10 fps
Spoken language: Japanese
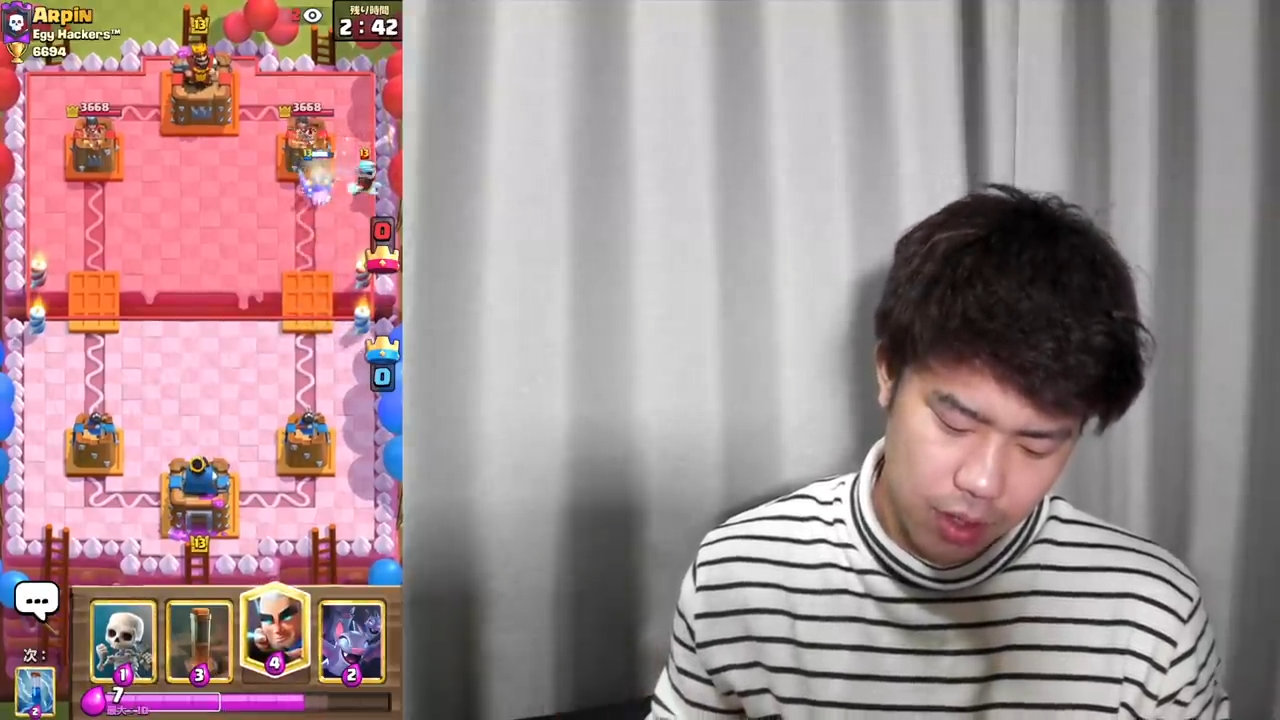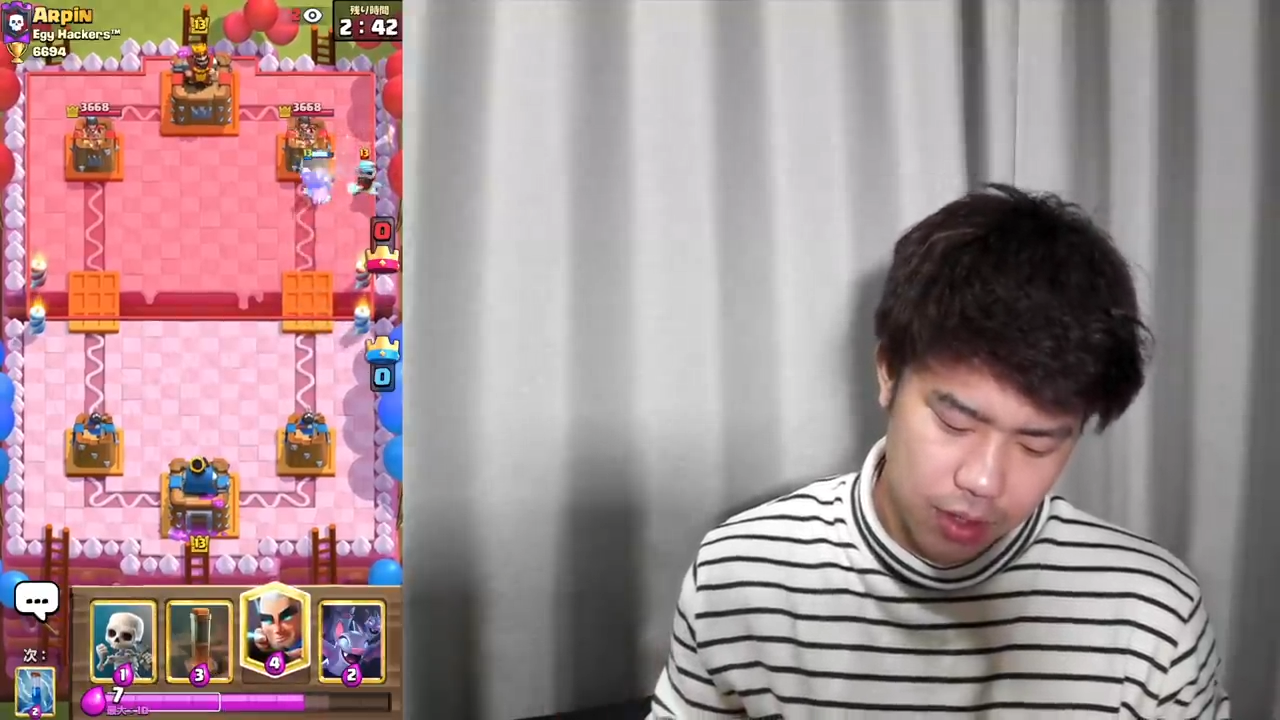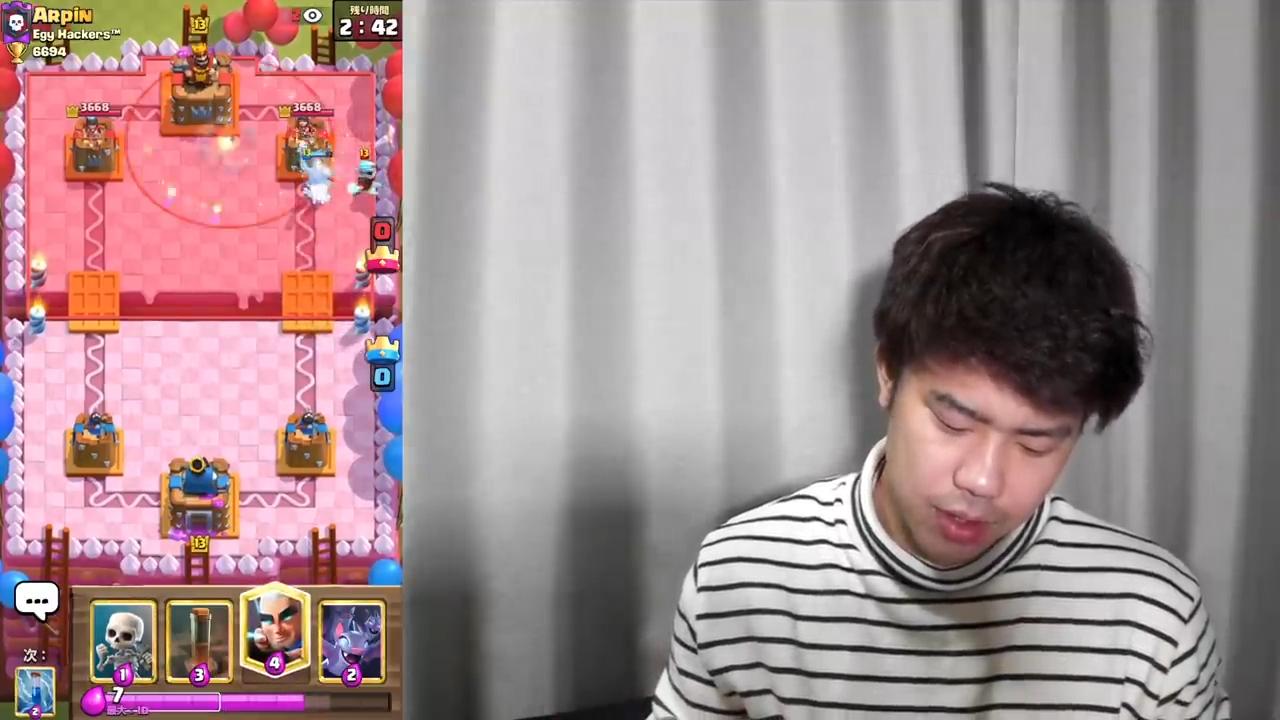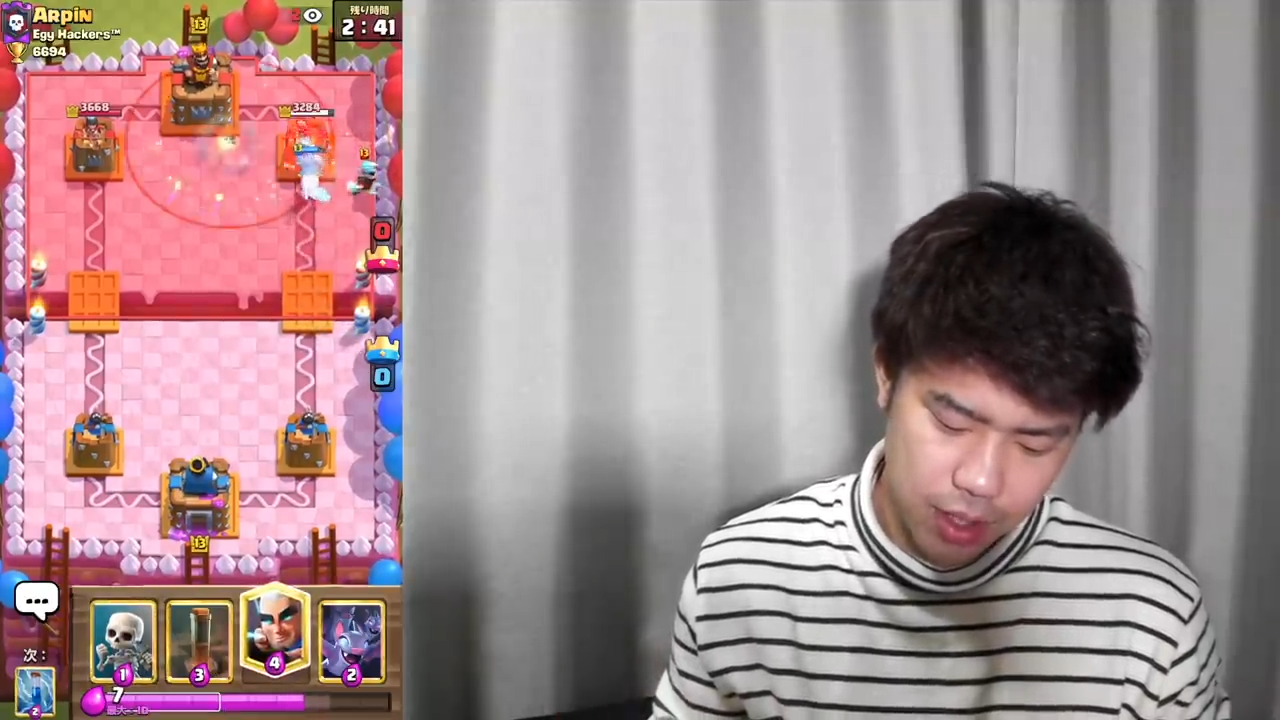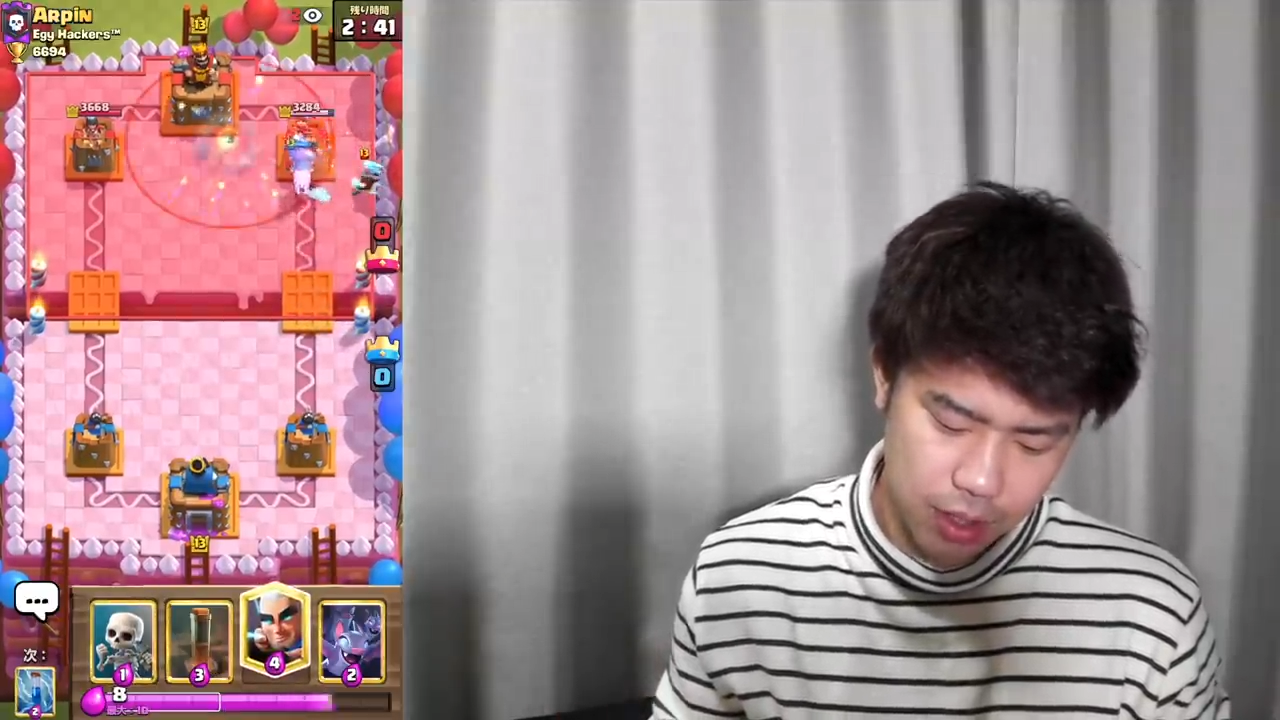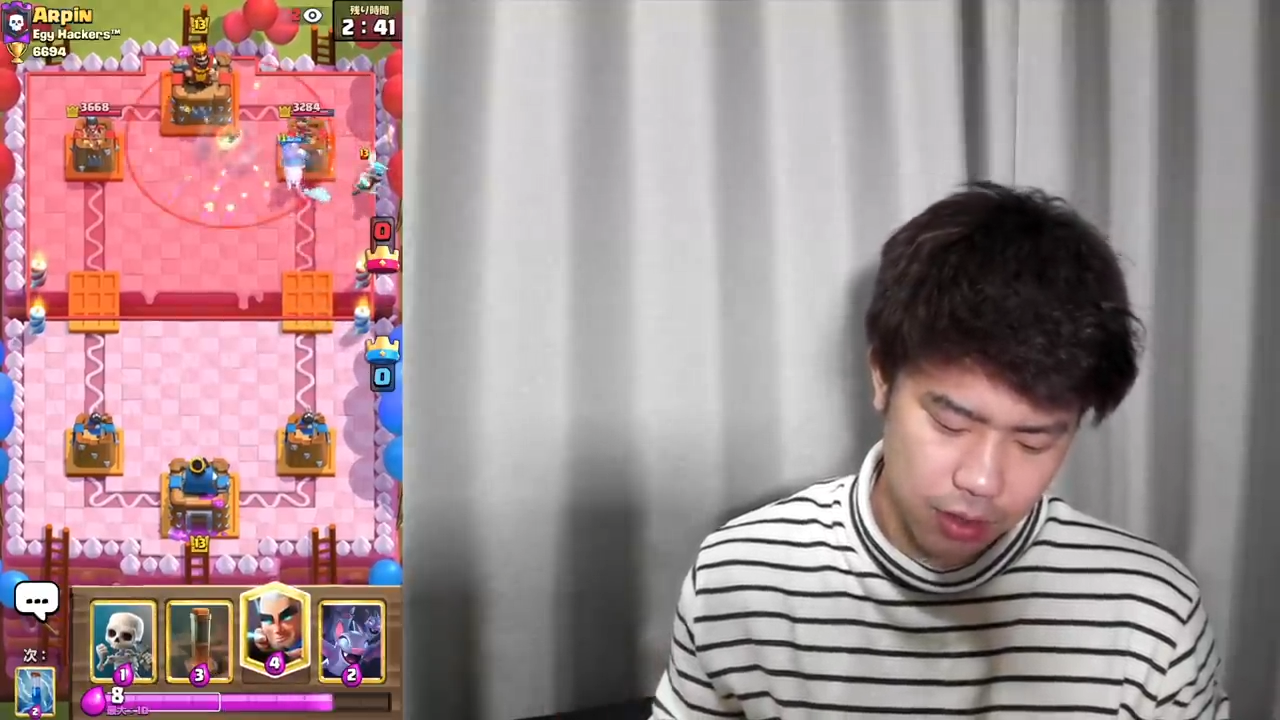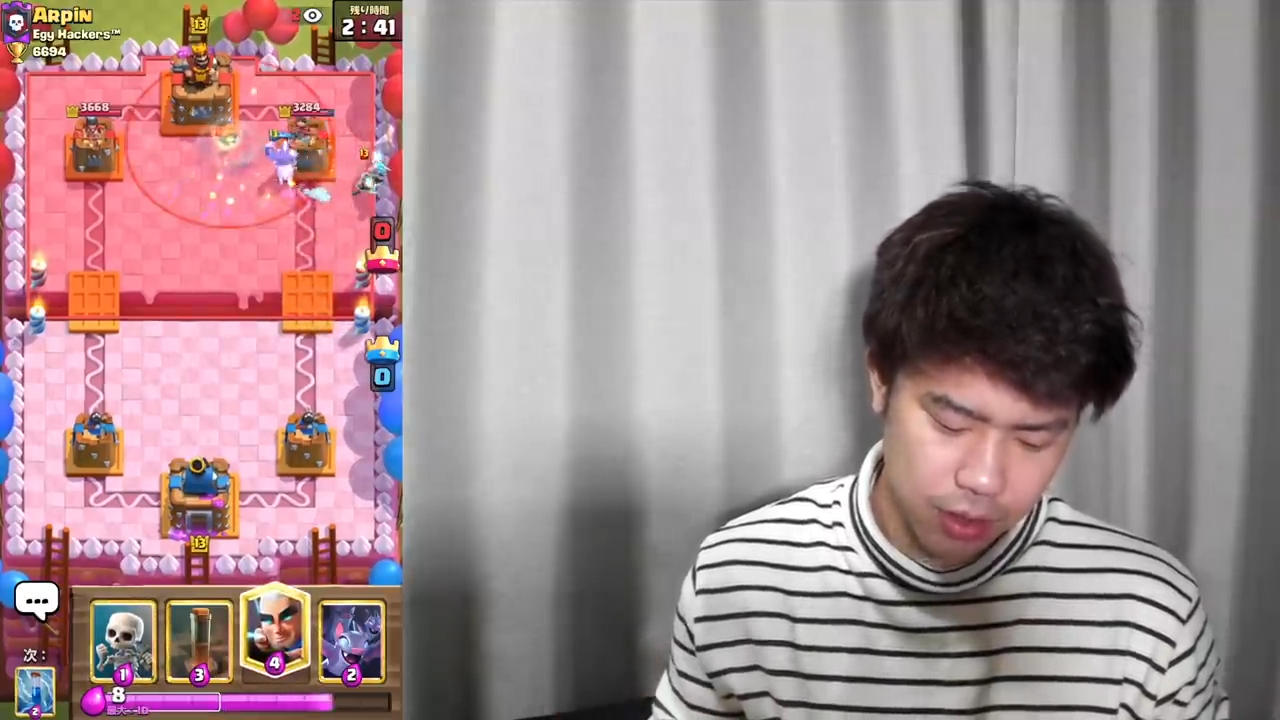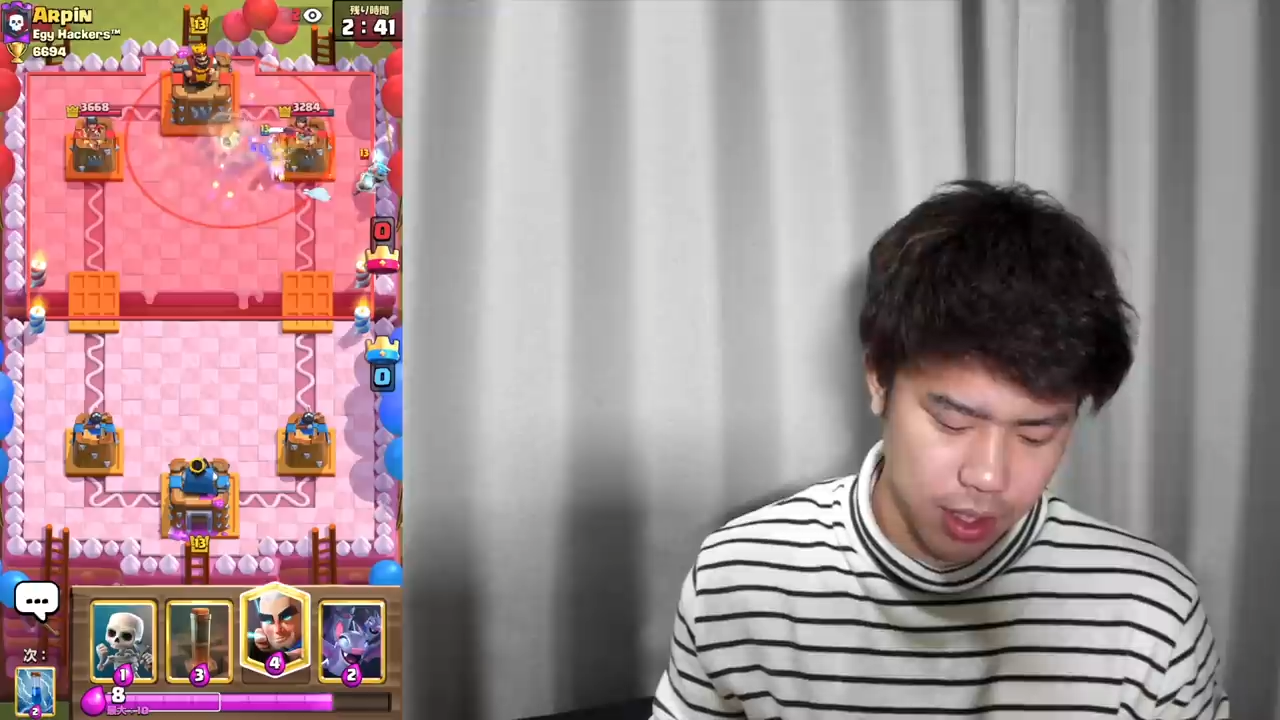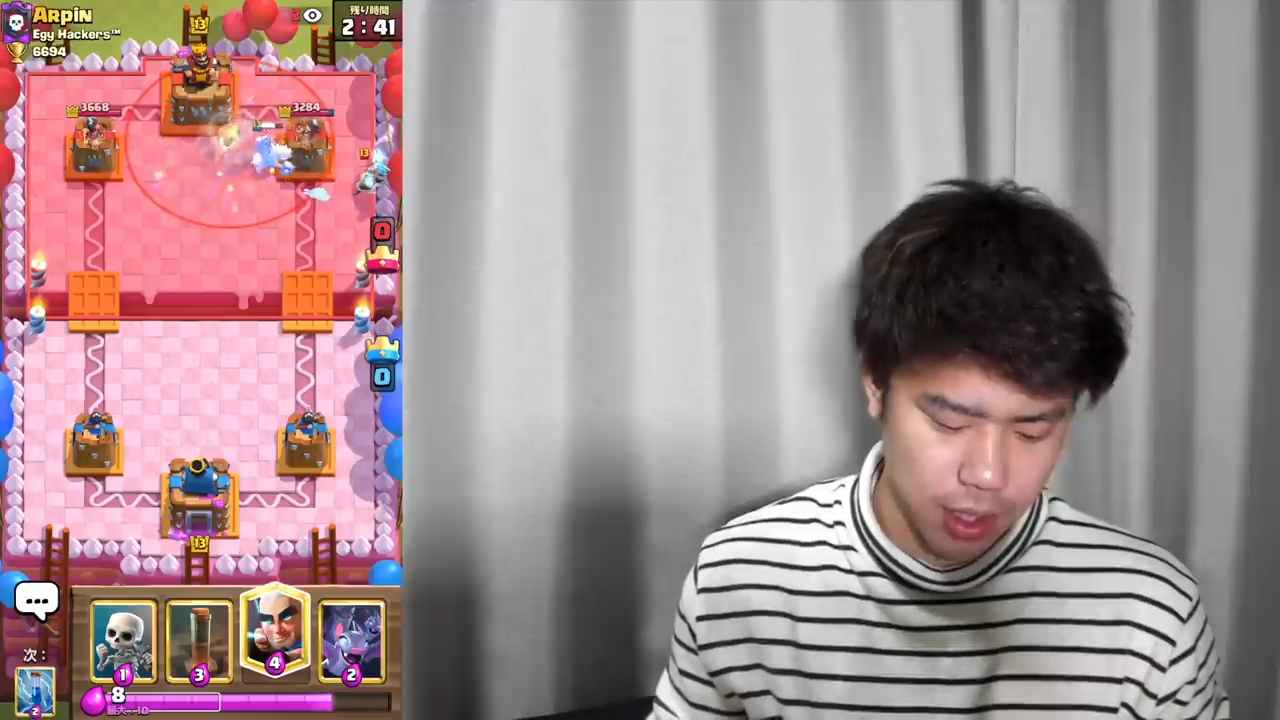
積極的